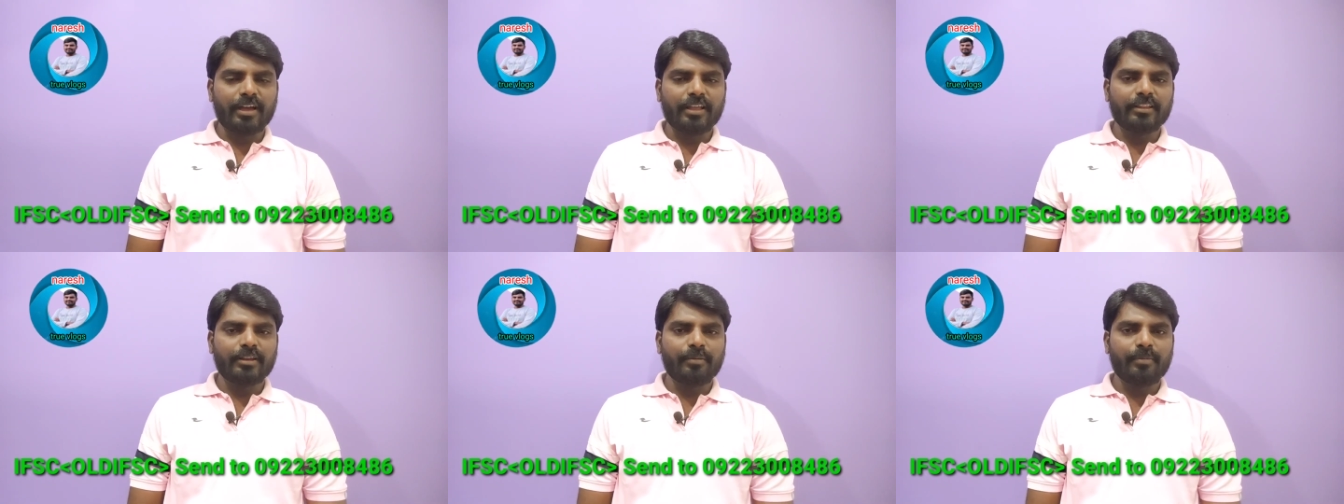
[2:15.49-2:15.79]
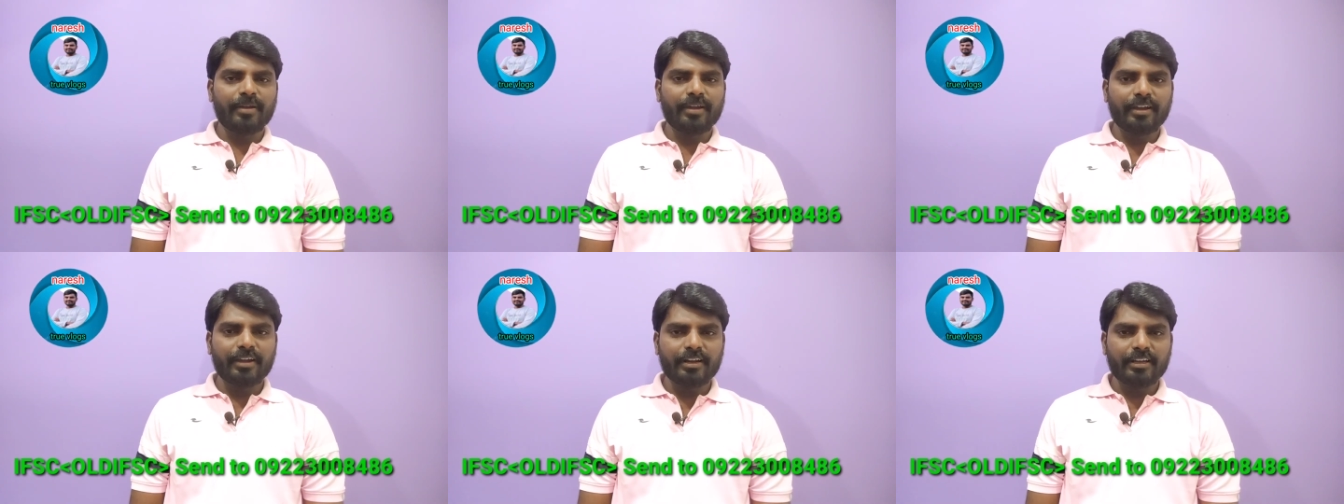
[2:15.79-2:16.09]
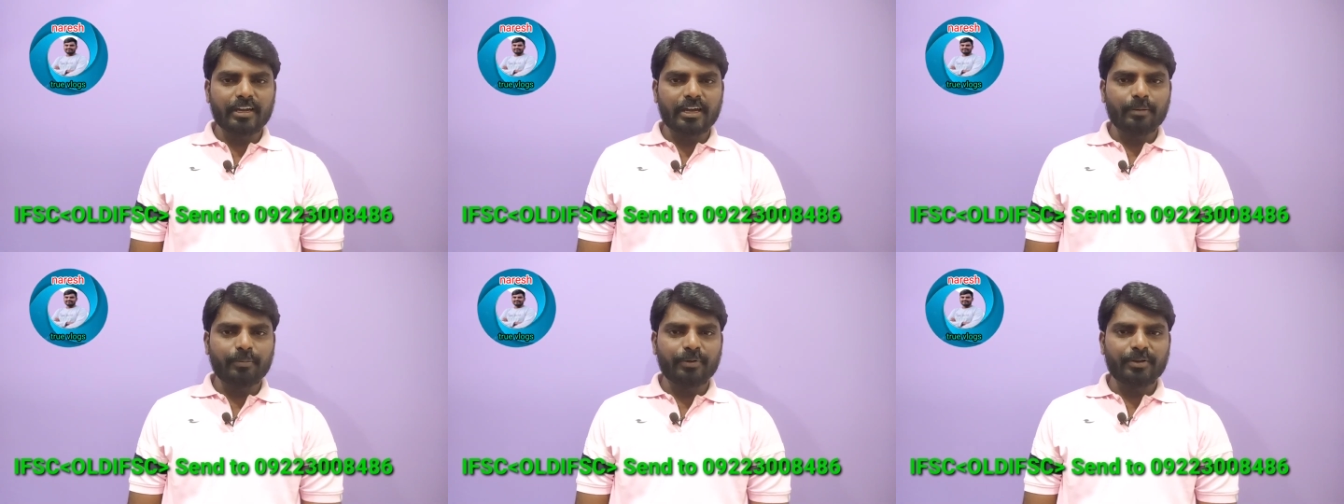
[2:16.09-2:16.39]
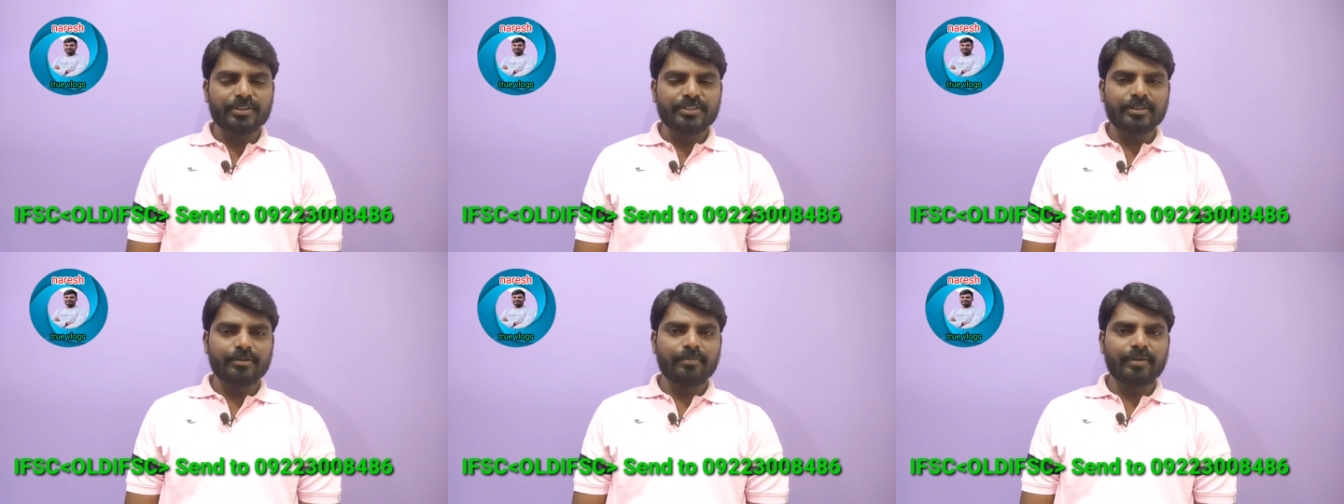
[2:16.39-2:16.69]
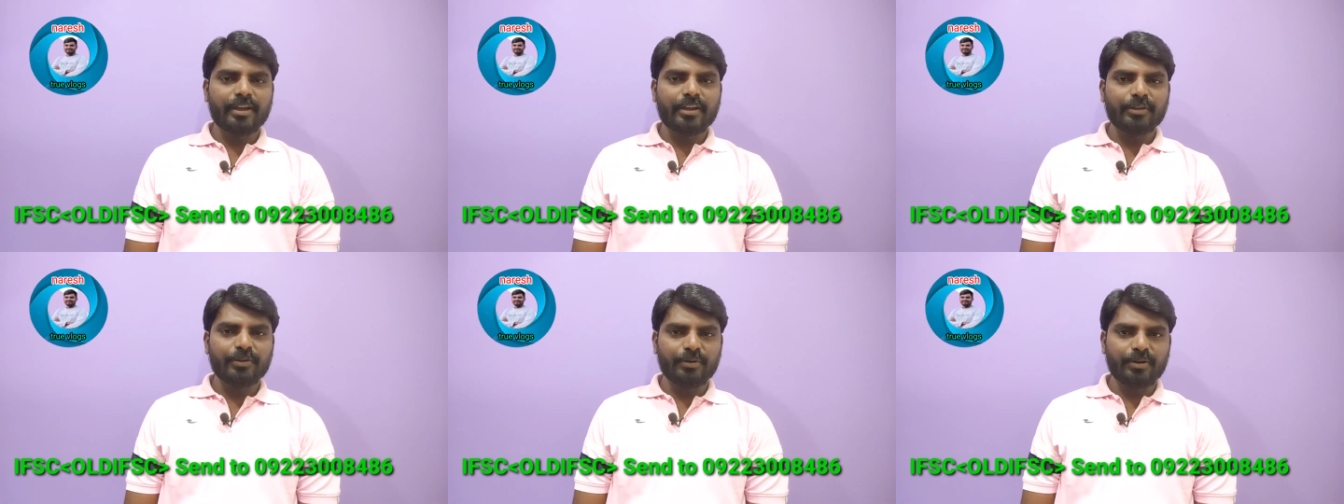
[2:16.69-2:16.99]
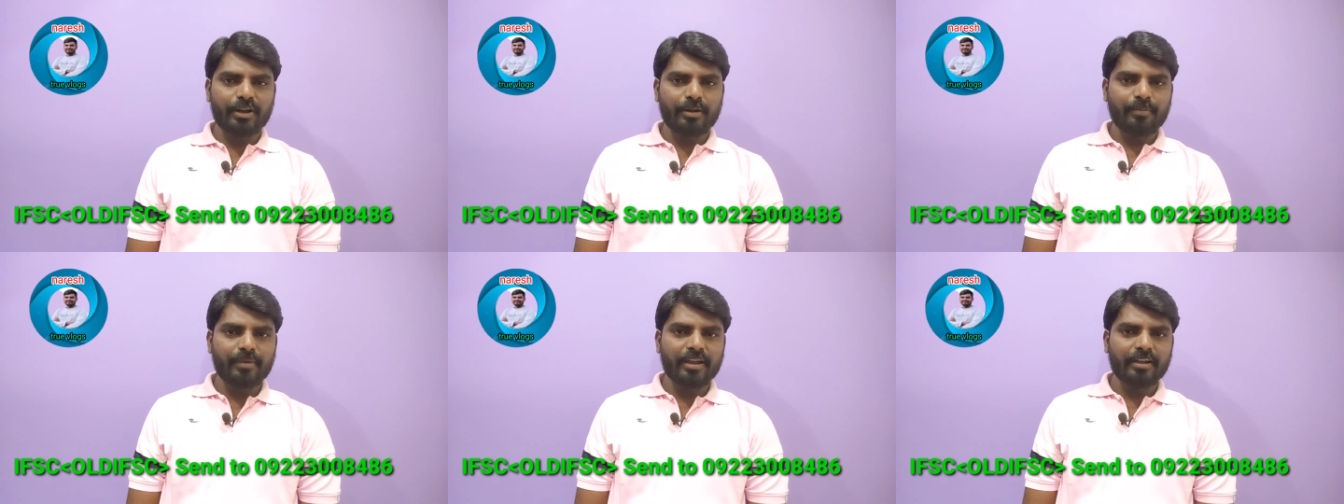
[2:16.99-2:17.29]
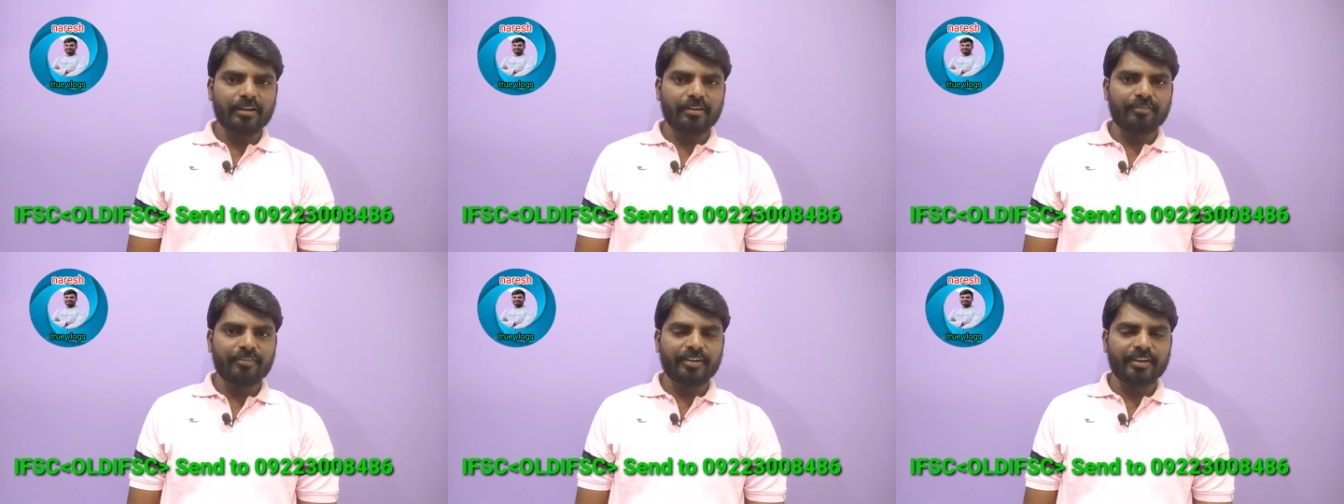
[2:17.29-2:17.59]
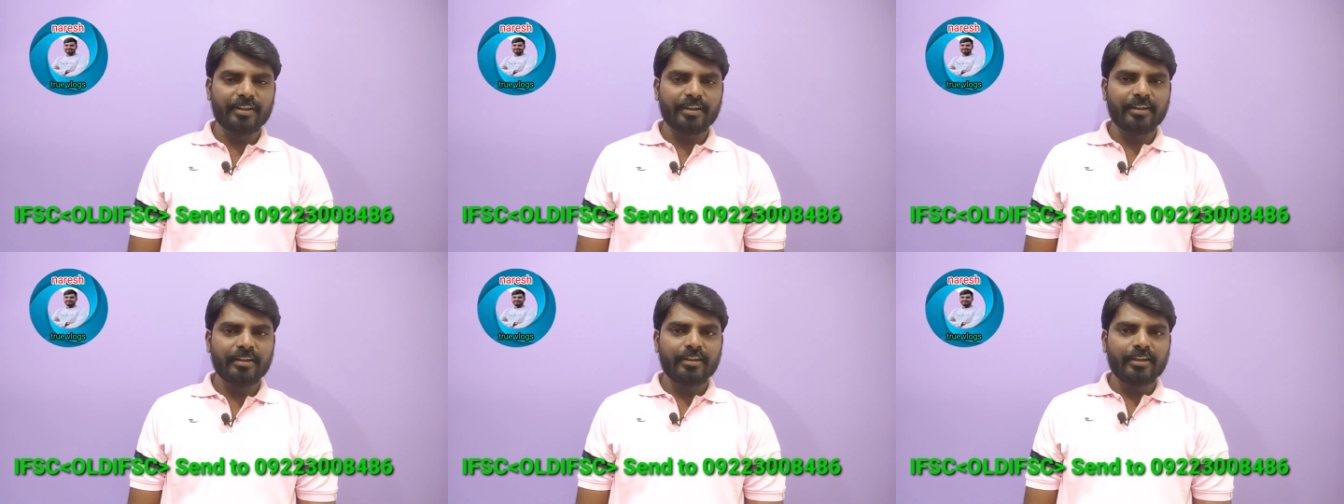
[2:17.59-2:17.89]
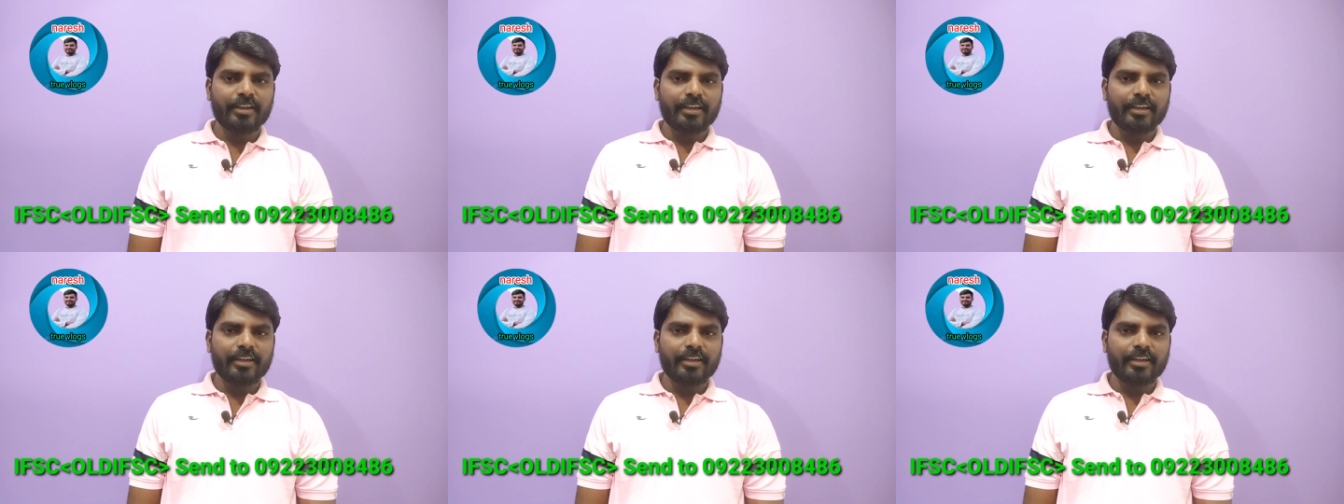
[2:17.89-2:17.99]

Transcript: ఆంధ్ర బ్యాంక్ కానీ కార్పొరేషన్ బ్యాంక్ యూనియన్ బ్యాంక్ ఆఫ్ ఇండియా